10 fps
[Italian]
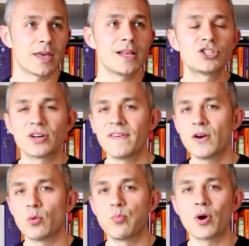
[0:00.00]
Il
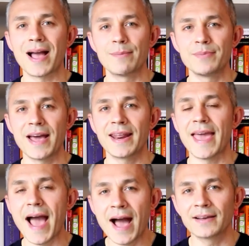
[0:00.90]
cervello può
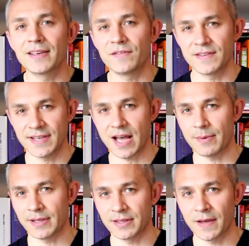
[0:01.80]
cambiare anche
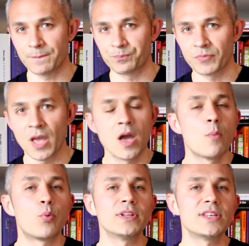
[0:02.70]
fisicamente.
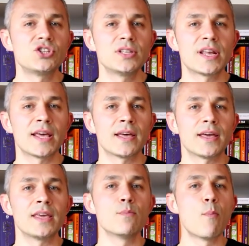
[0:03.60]
Puoi
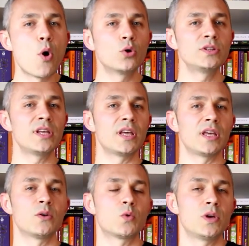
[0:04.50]
decidere i
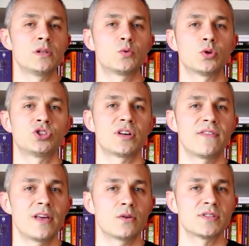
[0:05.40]
modi in cui il tuo
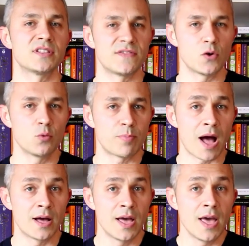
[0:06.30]
cervello si
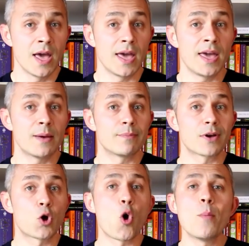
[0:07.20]
sviluppa e
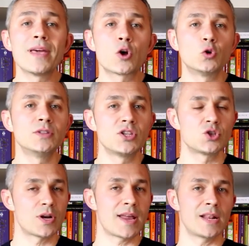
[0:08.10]
come
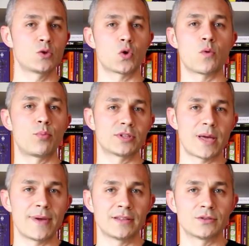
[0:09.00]
condizionare il tuo
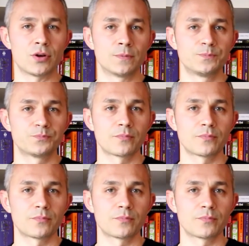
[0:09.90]
comportamento.